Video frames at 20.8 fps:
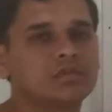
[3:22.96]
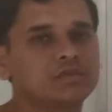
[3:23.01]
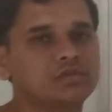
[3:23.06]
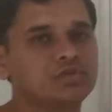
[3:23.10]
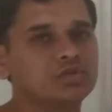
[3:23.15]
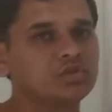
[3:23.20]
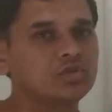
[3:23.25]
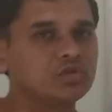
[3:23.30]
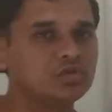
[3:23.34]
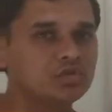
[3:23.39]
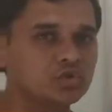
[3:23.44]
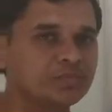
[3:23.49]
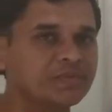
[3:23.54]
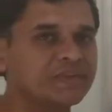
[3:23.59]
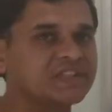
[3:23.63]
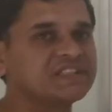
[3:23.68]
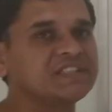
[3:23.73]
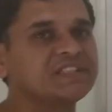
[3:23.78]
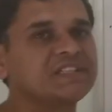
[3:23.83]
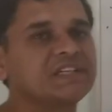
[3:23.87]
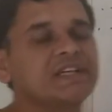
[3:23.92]
जो
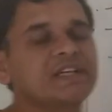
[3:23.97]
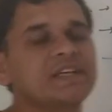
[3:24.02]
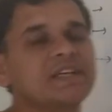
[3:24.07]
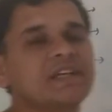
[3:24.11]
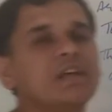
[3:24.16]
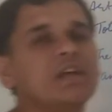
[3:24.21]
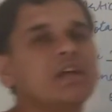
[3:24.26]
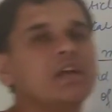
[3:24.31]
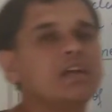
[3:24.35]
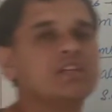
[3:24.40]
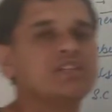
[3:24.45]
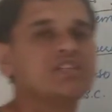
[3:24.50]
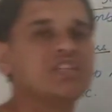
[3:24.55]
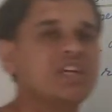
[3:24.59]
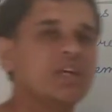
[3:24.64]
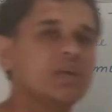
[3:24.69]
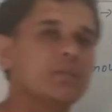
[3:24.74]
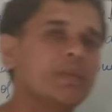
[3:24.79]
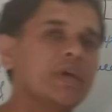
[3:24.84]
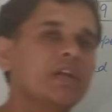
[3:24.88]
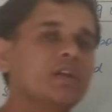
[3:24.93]
यूपीएससी के
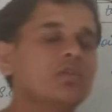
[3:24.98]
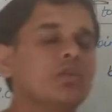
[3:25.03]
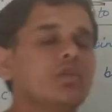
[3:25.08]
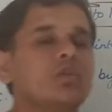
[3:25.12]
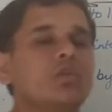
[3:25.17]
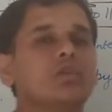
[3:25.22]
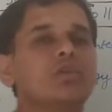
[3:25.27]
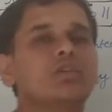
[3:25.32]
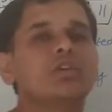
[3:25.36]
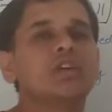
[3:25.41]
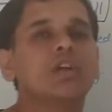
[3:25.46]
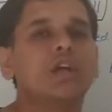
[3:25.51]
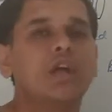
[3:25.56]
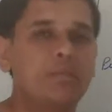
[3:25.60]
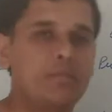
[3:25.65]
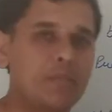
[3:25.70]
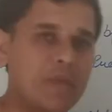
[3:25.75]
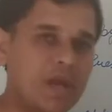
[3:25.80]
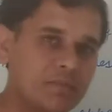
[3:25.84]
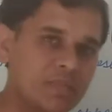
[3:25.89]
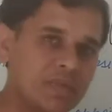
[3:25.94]
चेयरमैन और
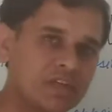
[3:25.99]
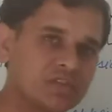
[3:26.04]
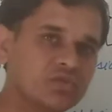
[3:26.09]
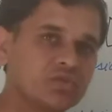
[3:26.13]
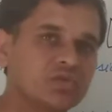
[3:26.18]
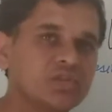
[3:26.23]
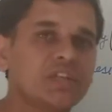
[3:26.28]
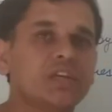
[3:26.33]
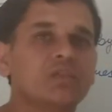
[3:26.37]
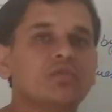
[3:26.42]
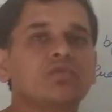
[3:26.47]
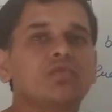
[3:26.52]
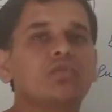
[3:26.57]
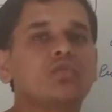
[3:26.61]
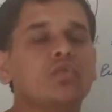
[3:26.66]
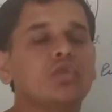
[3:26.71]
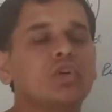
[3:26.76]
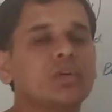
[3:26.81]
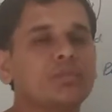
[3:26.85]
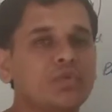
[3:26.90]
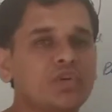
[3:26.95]
मेंबर्स होते हैं उनको
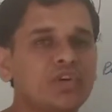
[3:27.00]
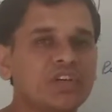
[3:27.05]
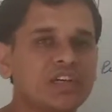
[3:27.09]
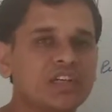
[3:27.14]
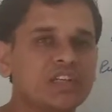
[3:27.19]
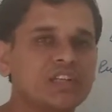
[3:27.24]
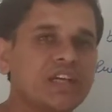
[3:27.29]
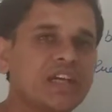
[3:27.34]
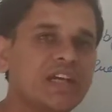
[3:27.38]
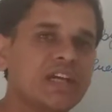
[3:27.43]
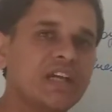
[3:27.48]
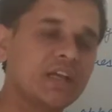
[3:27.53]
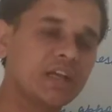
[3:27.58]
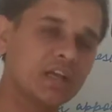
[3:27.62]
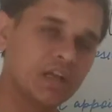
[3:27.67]
कौन अपॉइंट करता है